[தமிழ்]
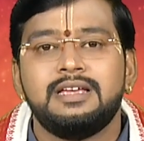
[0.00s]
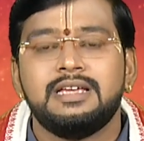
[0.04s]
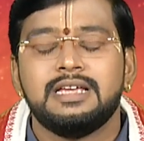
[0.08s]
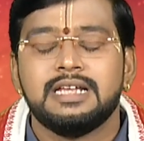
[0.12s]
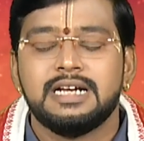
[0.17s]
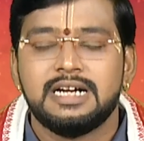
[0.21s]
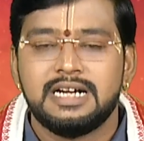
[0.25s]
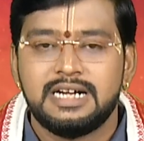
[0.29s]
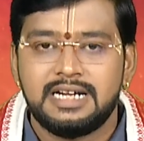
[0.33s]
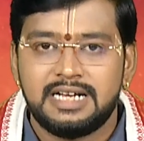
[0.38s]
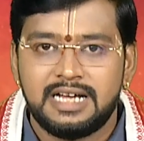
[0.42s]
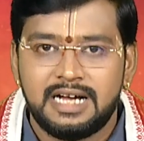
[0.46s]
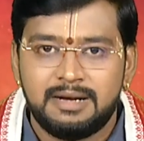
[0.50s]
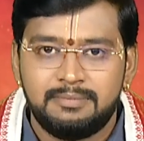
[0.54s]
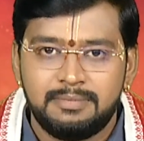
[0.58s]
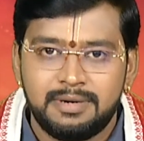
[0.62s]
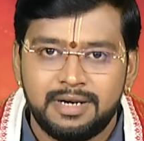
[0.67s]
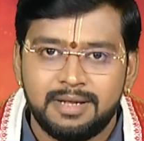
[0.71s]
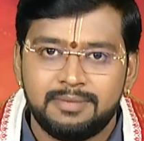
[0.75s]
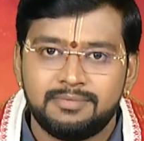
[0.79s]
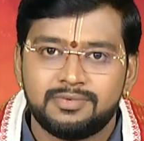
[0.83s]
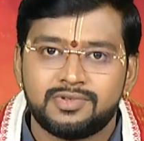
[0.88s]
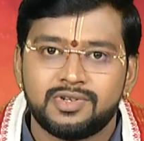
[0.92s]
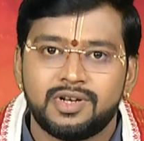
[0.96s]
இரண்டாம்
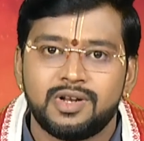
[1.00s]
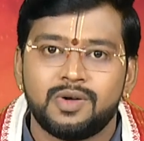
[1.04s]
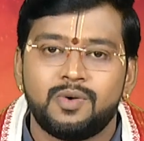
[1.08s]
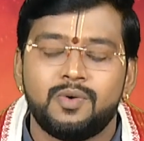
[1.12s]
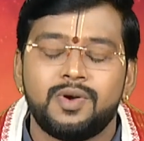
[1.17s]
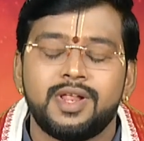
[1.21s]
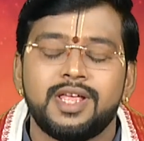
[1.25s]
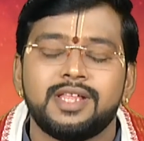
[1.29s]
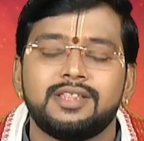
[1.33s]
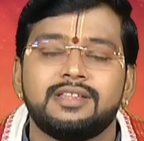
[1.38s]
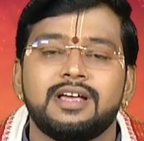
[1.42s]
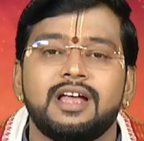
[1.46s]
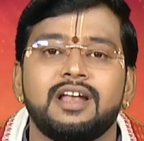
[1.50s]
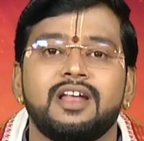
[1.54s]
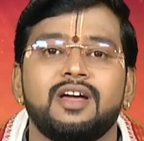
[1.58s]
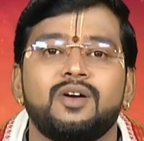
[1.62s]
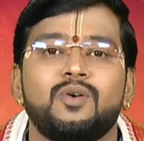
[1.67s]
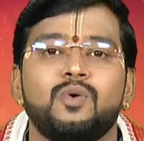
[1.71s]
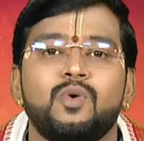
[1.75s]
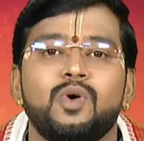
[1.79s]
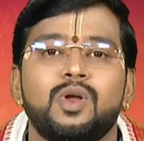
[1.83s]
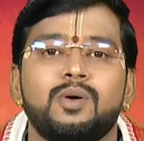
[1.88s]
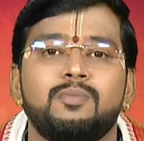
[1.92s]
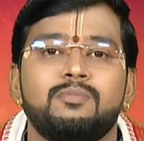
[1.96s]
இடம் சொல்லக்கூடிய தன
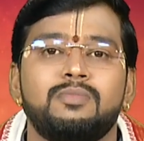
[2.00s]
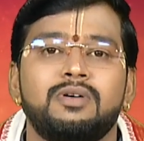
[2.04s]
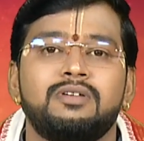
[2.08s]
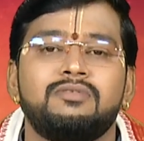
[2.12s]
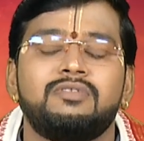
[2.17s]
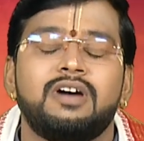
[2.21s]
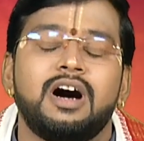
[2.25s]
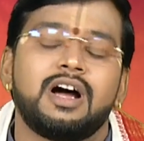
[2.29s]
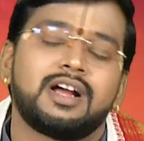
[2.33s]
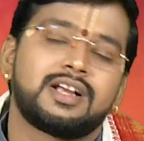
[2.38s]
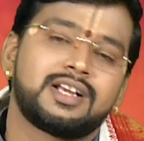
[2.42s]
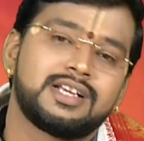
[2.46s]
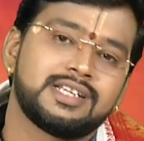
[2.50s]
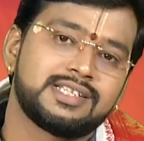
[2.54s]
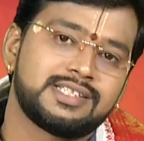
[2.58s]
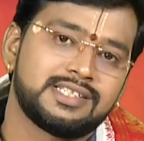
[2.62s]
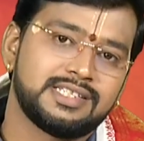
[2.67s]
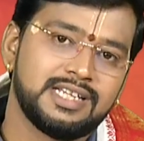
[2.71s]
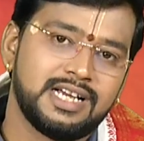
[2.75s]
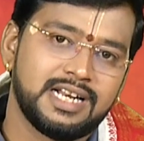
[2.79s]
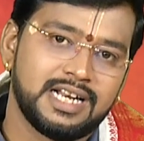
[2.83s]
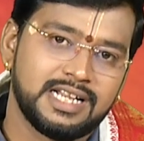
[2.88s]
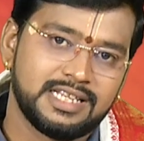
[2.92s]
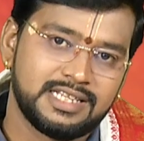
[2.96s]
குடும்ப
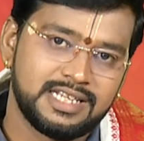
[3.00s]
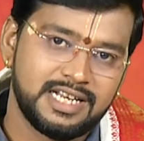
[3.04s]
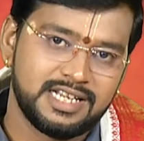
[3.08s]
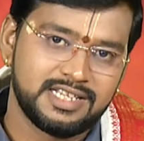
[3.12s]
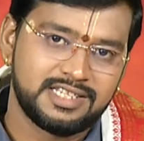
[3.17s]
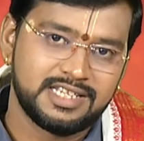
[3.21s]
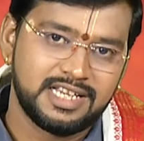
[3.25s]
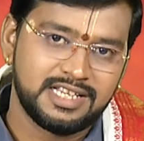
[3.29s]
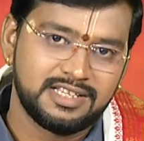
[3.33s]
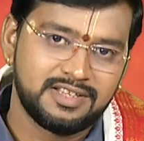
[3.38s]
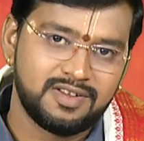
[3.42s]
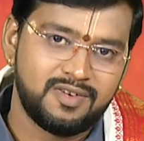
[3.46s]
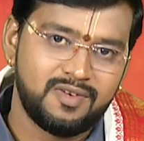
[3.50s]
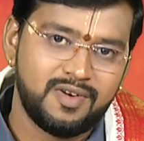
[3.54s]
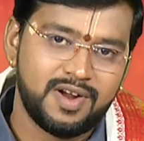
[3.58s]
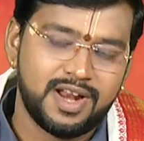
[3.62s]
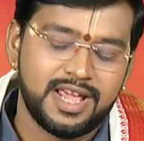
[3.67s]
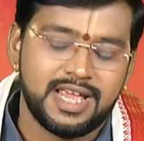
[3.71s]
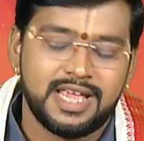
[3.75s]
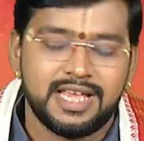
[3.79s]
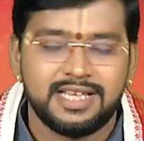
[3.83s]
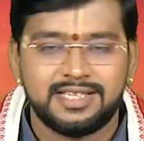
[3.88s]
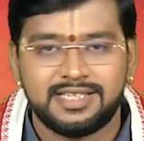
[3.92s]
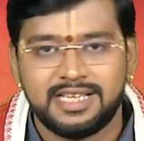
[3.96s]
வாக்குஸ்தானத்தில்
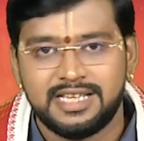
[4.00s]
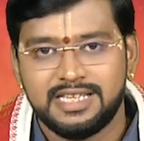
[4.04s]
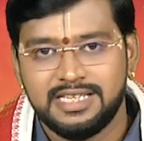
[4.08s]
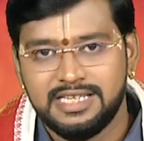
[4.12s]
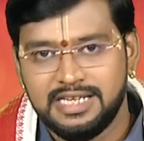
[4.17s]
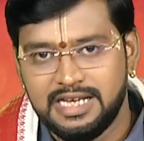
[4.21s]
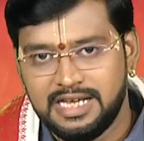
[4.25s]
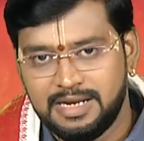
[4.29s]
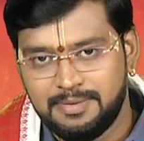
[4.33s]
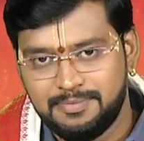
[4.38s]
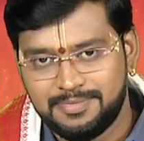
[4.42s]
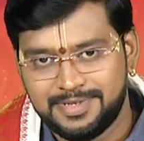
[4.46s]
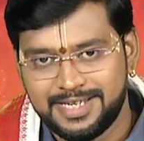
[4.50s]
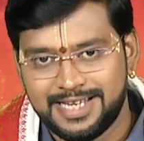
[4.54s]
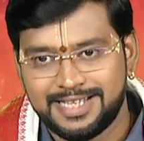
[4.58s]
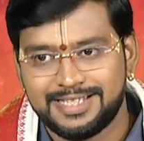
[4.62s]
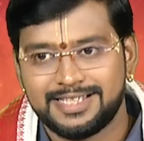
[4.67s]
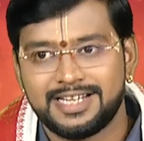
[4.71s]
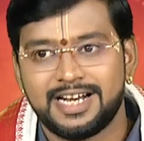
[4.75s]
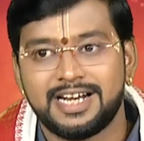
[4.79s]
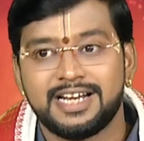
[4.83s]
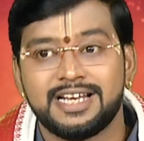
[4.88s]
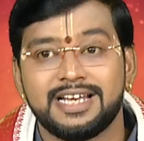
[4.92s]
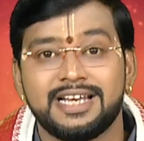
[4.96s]
சந்திரனுடைய சஞ்சாரம்
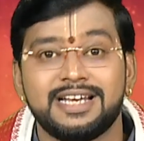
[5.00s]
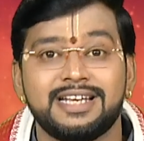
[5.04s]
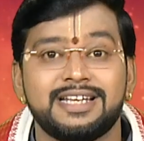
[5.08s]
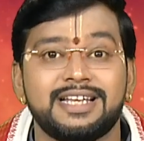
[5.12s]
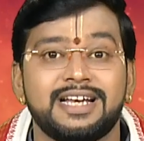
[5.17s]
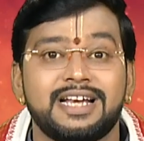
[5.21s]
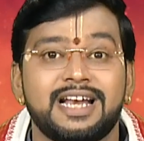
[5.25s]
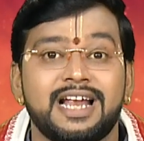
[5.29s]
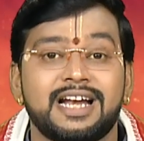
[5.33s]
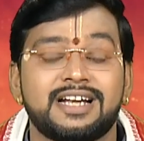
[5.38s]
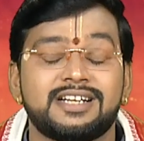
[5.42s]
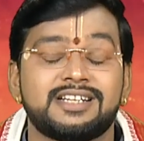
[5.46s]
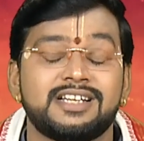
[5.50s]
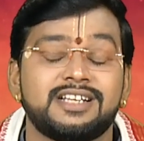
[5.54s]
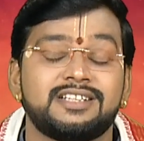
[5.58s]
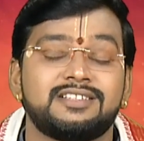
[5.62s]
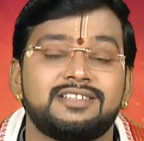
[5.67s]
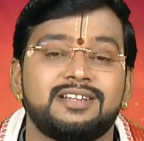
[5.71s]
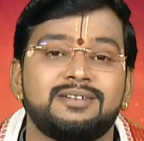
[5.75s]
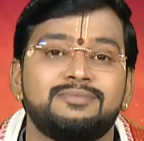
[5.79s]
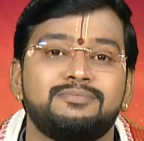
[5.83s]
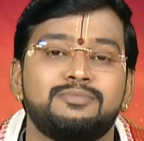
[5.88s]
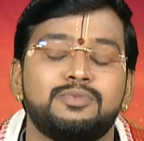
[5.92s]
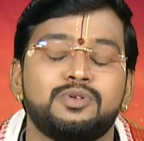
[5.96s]
சந்திரன் நின்ற
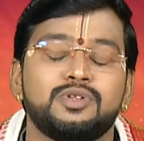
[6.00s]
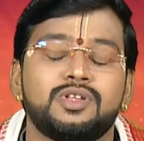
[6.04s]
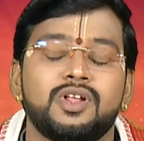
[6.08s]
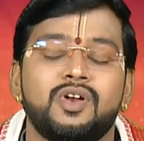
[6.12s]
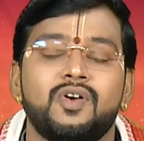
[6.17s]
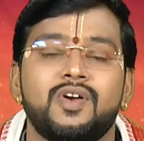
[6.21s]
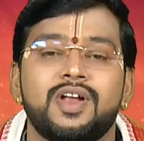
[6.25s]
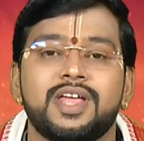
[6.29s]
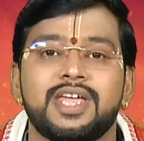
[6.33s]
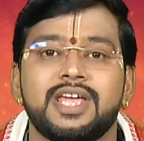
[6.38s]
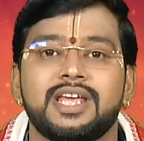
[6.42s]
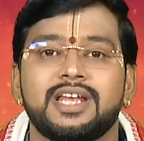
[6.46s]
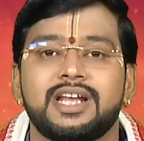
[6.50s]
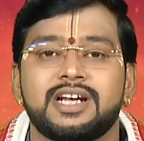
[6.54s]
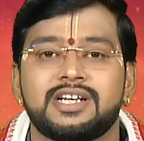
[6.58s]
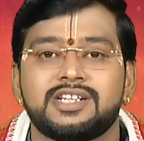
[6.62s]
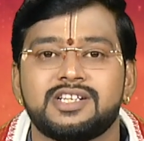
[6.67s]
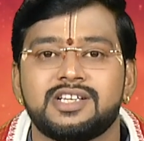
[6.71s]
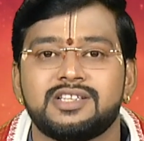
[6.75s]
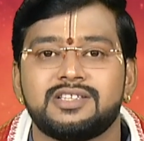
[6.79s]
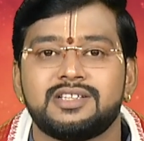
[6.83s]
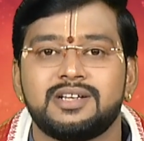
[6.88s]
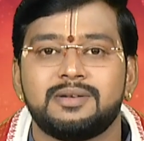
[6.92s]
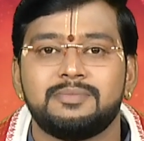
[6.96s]
நட்சத்திரம் புதனுடைய
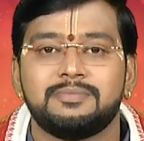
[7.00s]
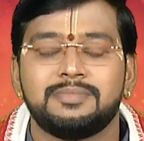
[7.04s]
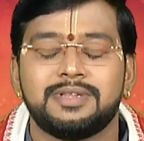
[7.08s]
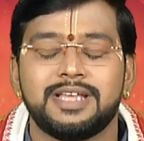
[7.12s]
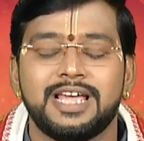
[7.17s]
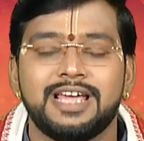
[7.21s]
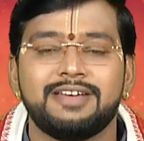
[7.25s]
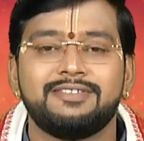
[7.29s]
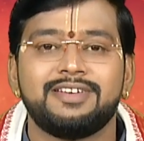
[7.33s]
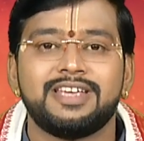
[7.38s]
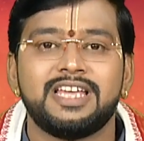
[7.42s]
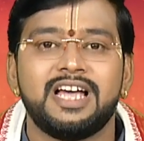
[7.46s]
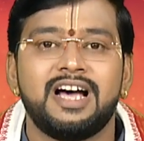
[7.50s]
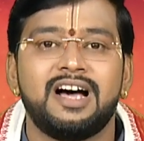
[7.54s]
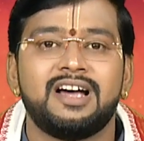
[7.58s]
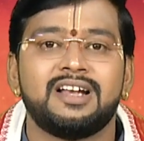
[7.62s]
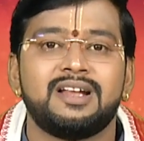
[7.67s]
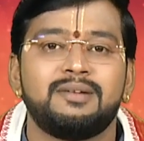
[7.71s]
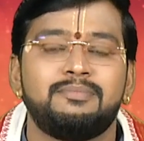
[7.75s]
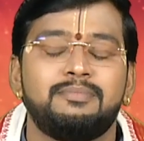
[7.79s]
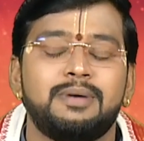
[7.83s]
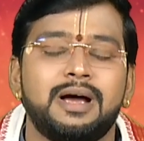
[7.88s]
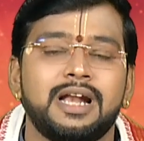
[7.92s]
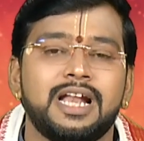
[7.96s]
நட்சத்திரம் தேவையான
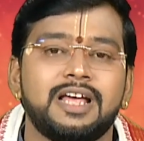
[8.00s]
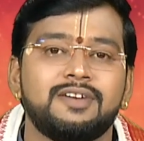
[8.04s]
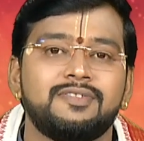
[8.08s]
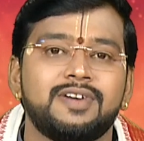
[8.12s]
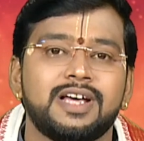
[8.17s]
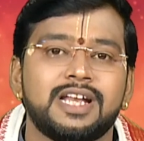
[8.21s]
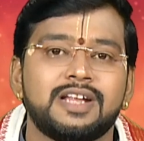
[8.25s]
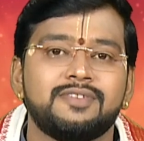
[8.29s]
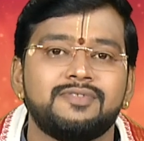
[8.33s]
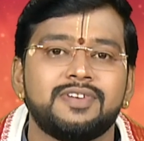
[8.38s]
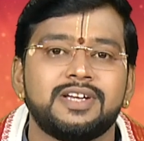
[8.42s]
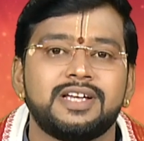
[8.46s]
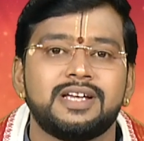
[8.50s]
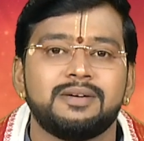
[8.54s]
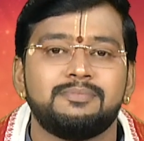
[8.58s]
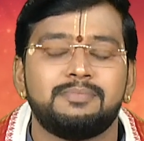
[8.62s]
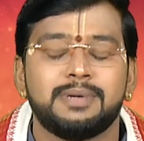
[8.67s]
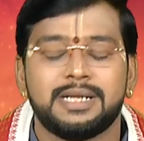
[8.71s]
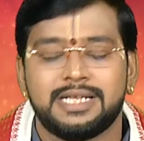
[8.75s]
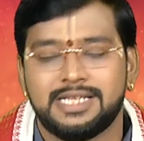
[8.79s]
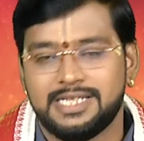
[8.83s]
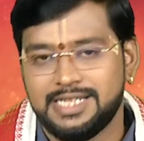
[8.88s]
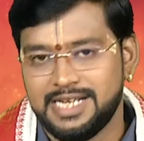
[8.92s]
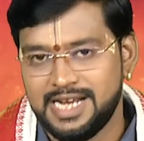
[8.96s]
பண வரவுக்கு
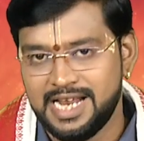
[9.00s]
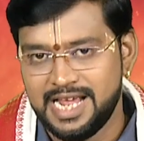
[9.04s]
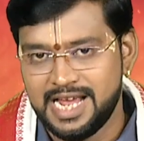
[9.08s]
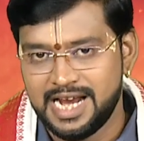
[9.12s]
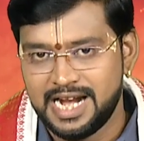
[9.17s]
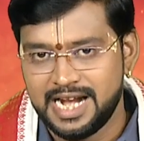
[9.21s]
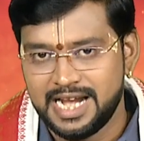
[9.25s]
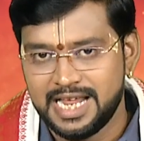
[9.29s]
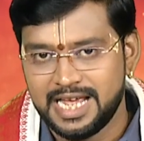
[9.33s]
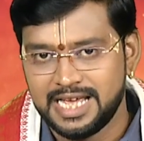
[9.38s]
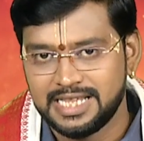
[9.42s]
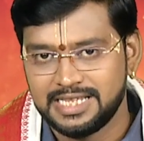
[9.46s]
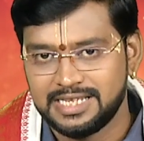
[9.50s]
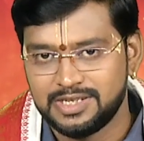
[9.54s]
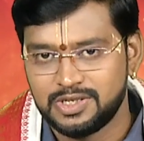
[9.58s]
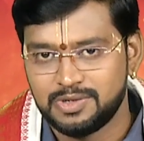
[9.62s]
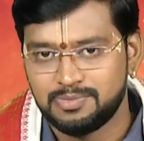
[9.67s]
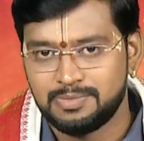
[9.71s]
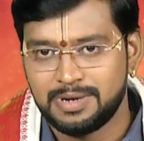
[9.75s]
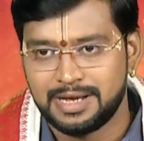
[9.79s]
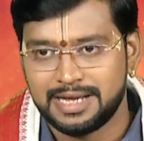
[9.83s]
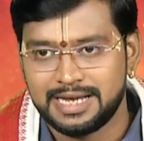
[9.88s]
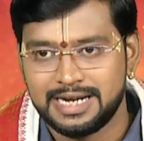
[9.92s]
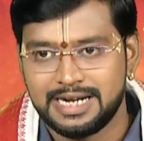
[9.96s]
பிரச்சனையே கிடையாது
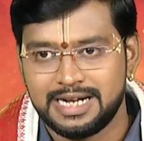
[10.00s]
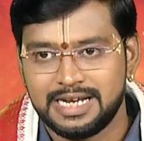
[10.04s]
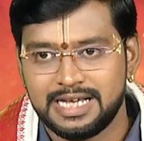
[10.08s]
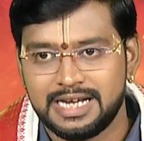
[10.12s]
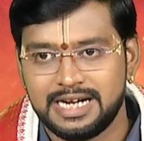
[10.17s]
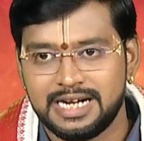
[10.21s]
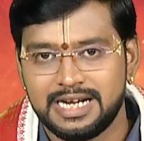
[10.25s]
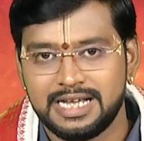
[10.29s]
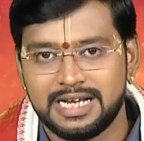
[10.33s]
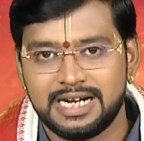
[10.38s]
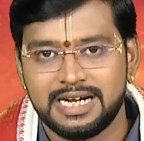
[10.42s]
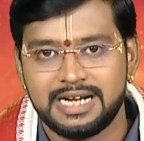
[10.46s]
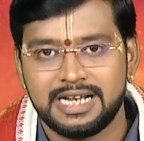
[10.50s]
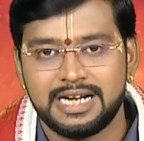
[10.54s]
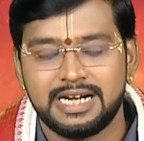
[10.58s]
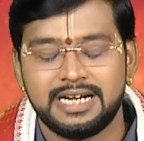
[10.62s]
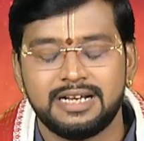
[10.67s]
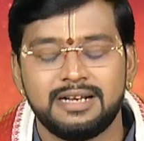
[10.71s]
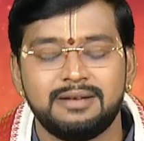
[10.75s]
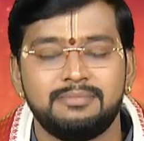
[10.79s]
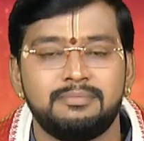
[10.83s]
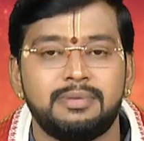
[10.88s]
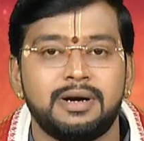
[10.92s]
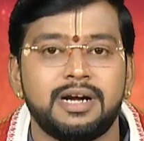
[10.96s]
சும்மா கிடு கிடு கிடு
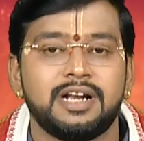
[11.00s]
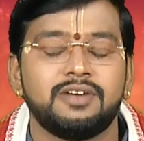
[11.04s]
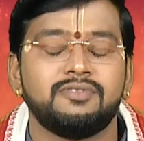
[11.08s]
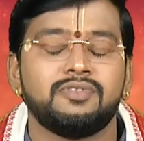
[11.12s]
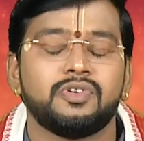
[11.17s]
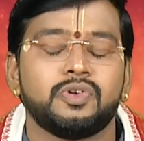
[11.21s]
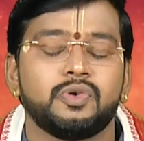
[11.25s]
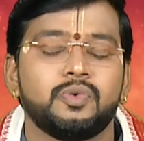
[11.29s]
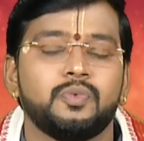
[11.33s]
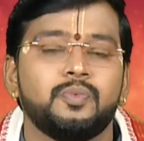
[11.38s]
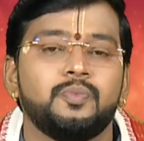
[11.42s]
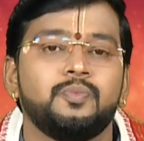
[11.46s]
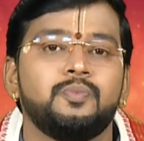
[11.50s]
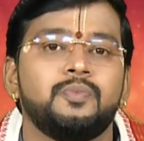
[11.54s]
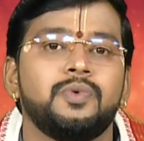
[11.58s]
கிடுன்னு பணம் வரும்